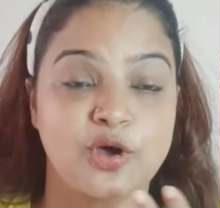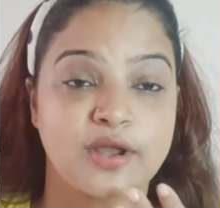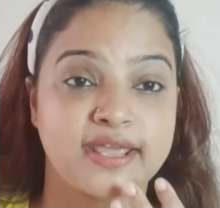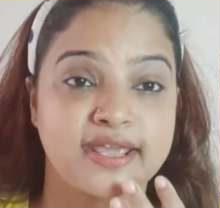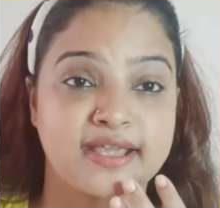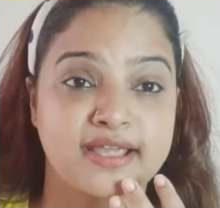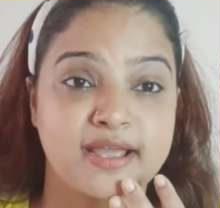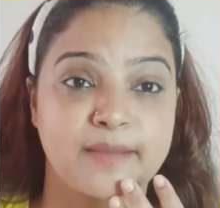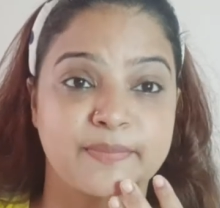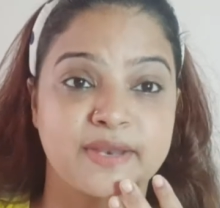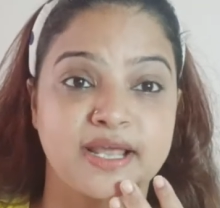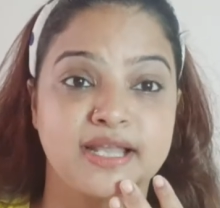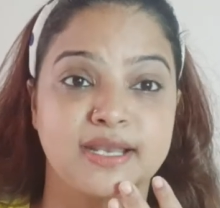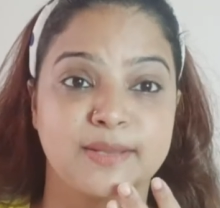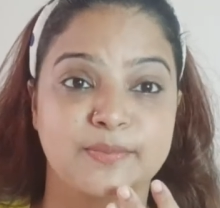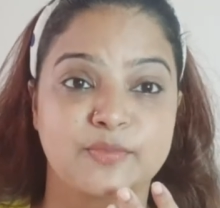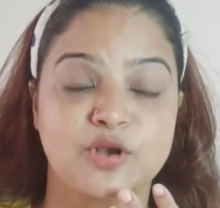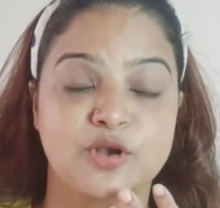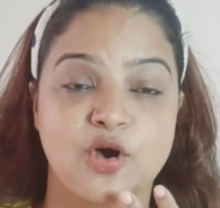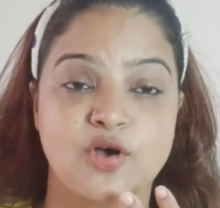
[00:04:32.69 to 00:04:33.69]
और एक अपना
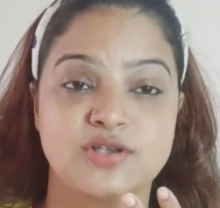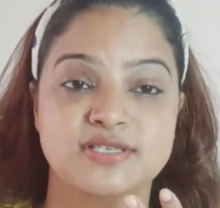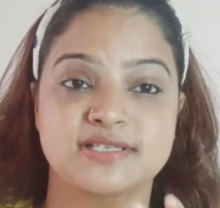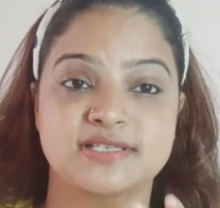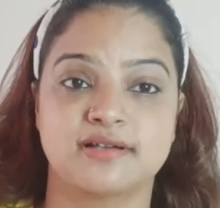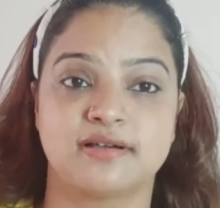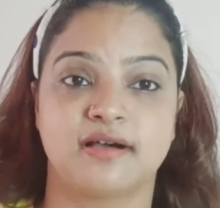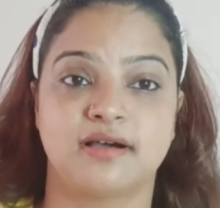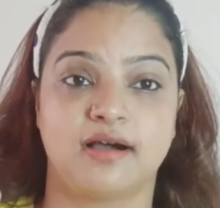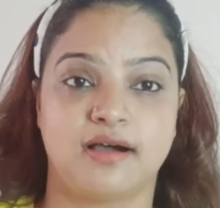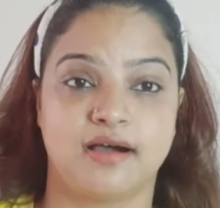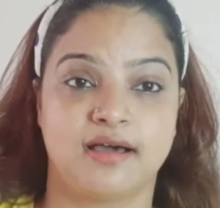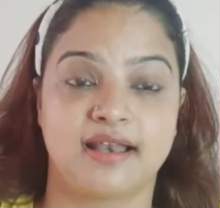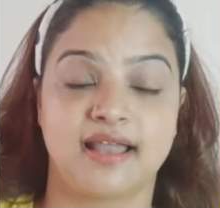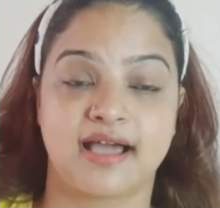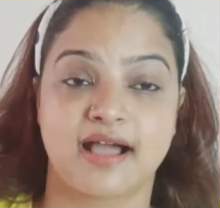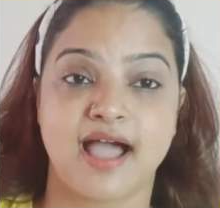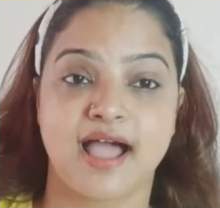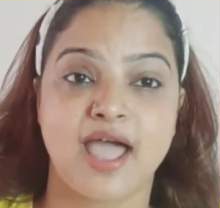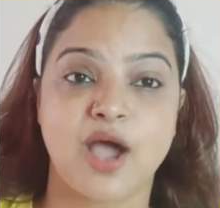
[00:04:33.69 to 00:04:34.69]
लिप ग्लॉस
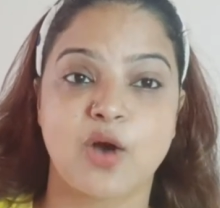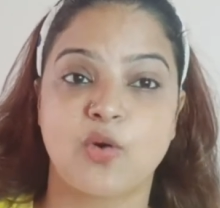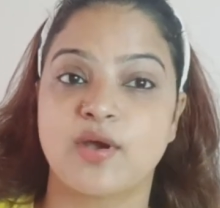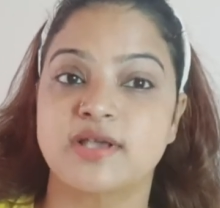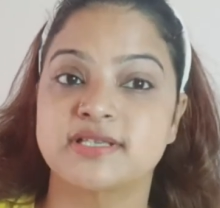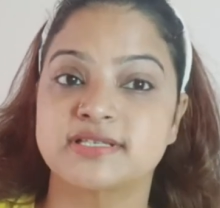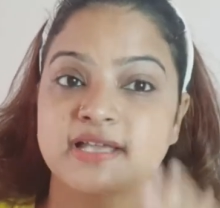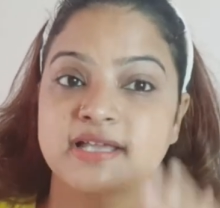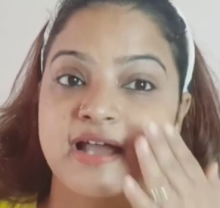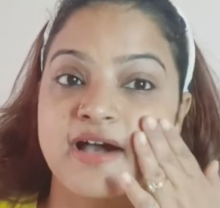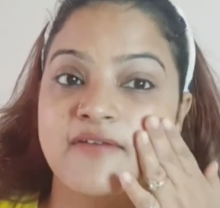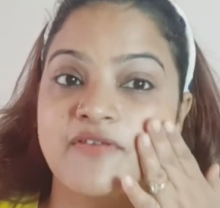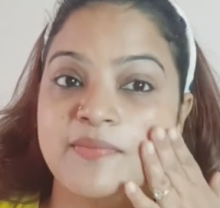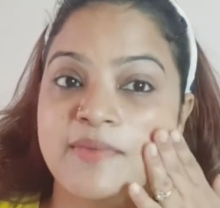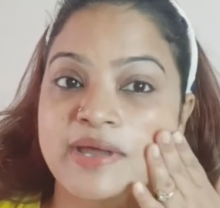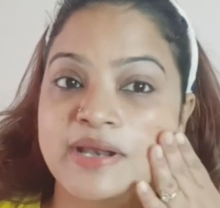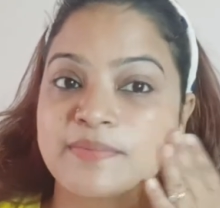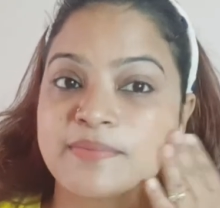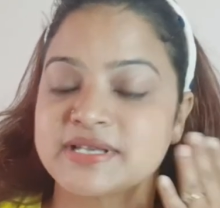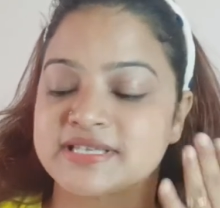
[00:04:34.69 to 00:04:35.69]
लगाया हुआ है इसके अलावा
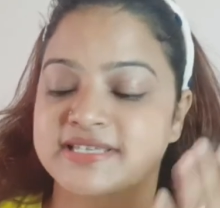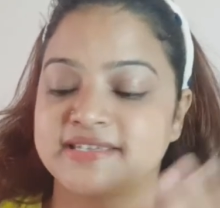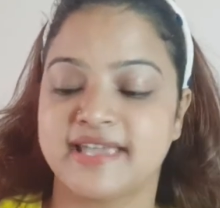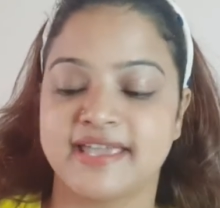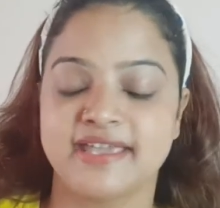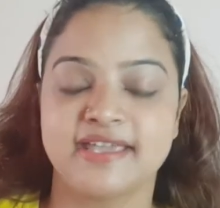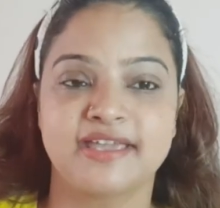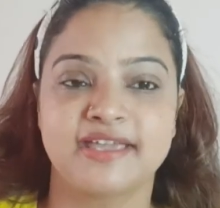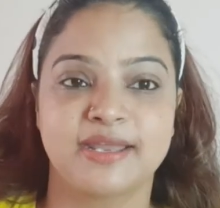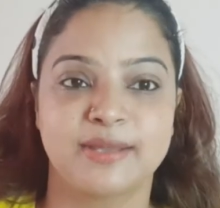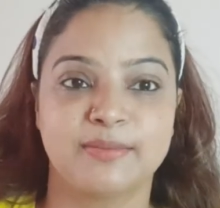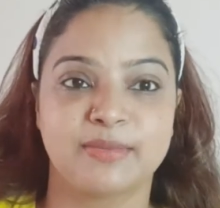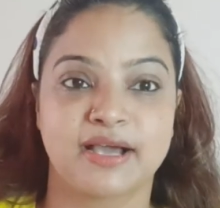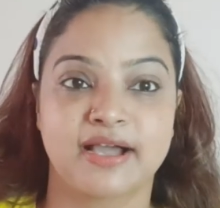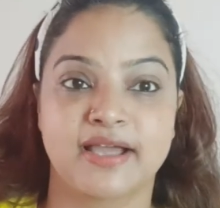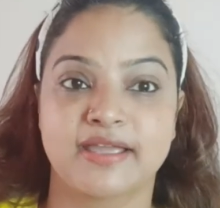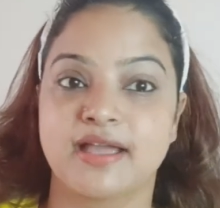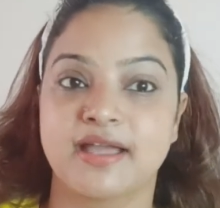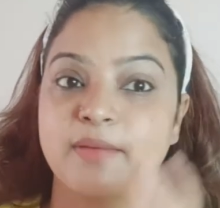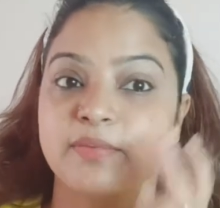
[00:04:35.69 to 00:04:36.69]
मैंने बस यही क्रीम
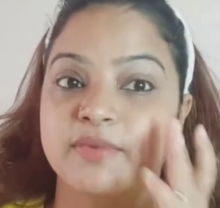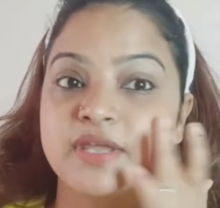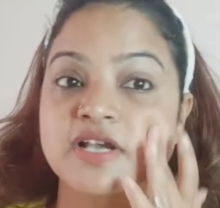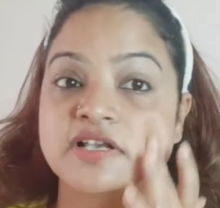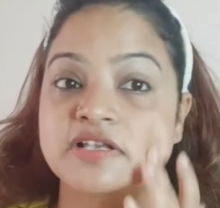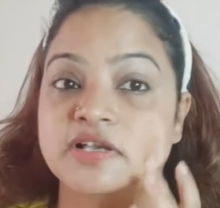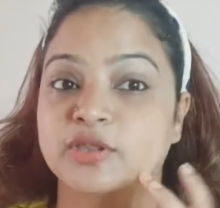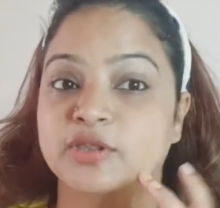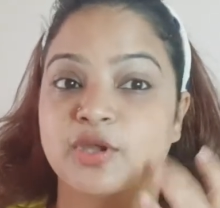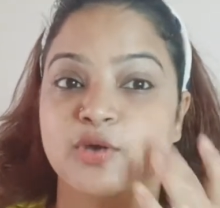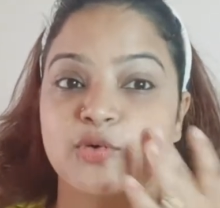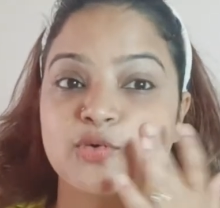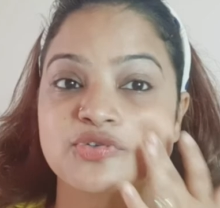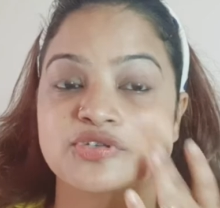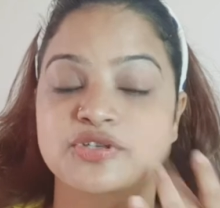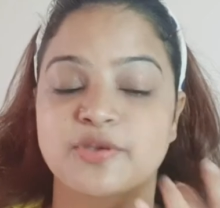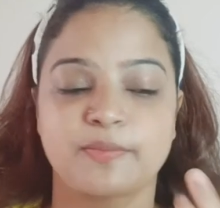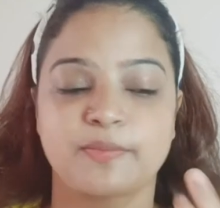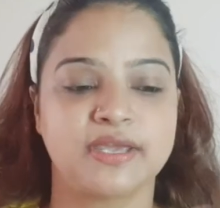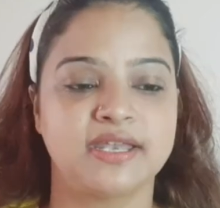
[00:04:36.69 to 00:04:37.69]
लगाई है आप देख सकते हो
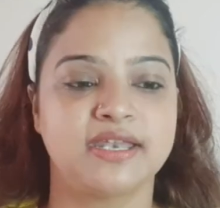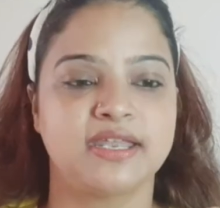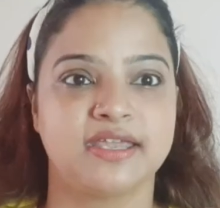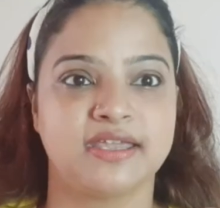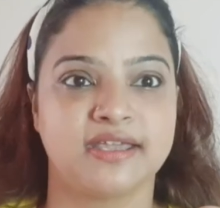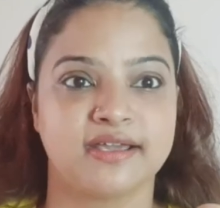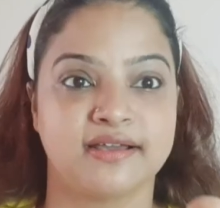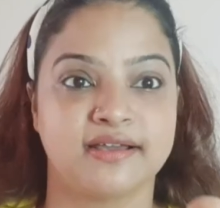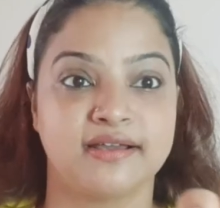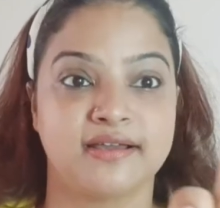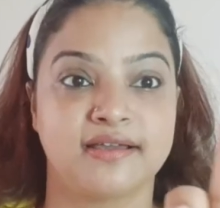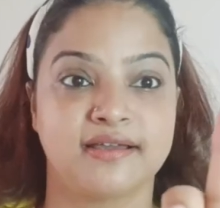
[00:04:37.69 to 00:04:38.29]
कुछ भी नहीं है